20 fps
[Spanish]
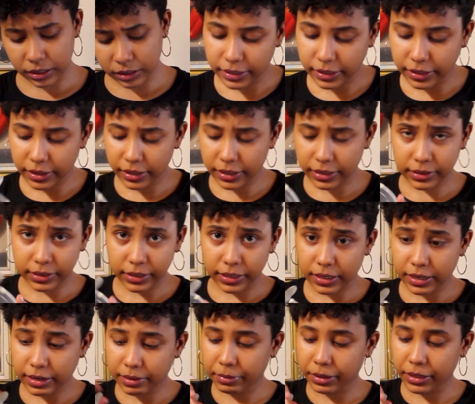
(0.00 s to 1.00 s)
Añadí así
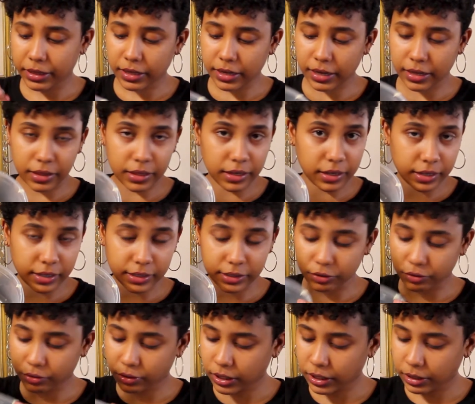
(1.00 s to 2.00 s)
la mitad del
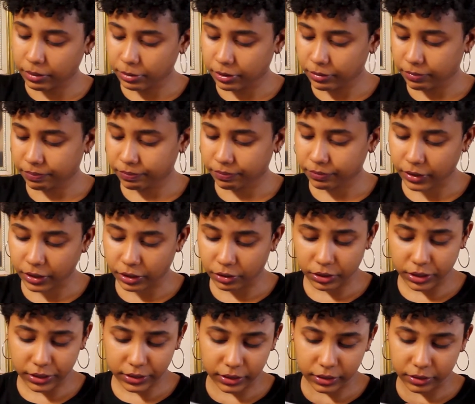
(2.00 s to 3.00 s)
queso crema. Creo
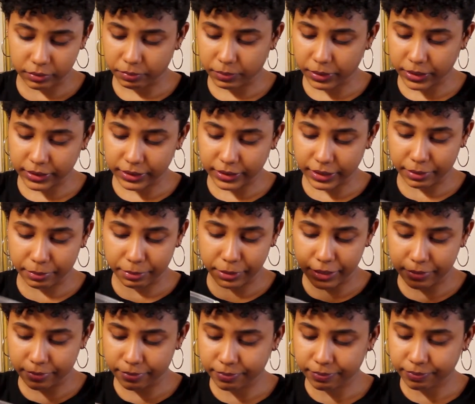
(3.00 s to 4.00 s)
que así va a estar
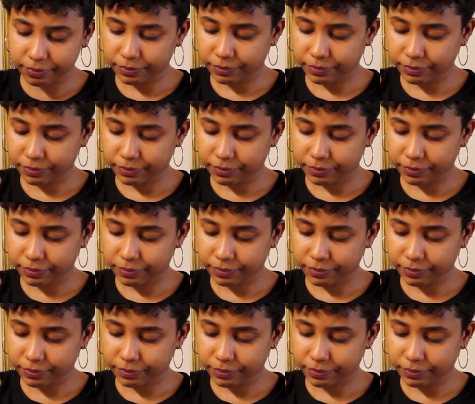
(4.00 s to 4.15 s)
bien